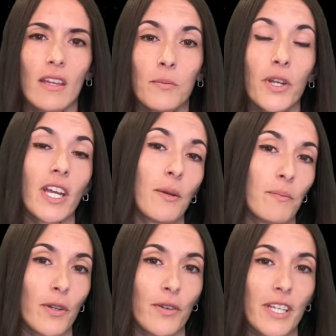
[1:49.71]
Por
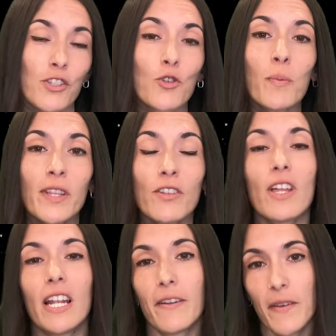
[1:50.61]
ejemplo, instrumentos
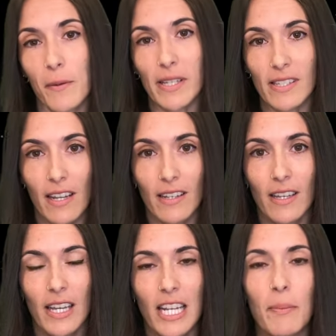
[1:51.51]
de la nave espacial
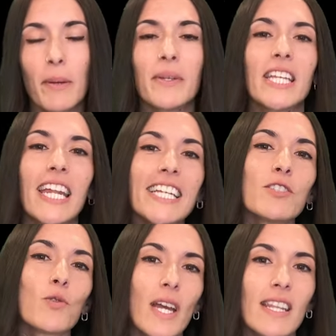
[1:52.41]
le permitirán
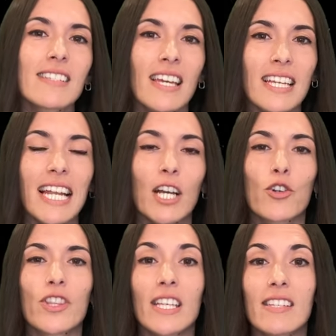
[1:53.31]
estudiar de cerca la
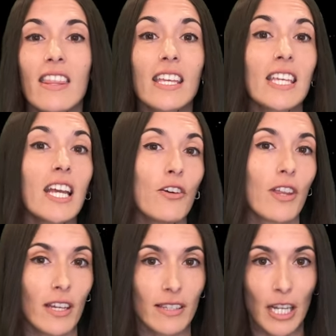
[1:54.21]
corteza de hielo
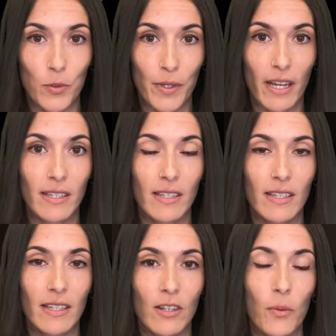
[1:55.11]
de esta luna,
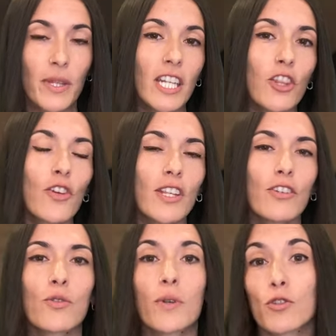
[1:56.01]
obteniendo
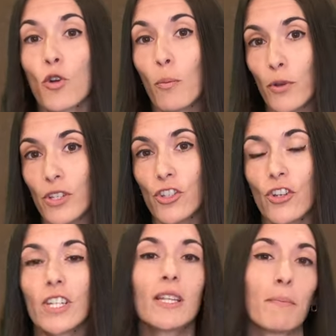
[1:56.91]
datos sobre su
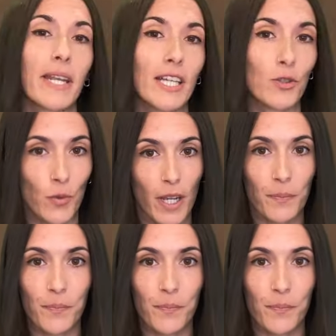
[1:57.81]
composición y temperatura.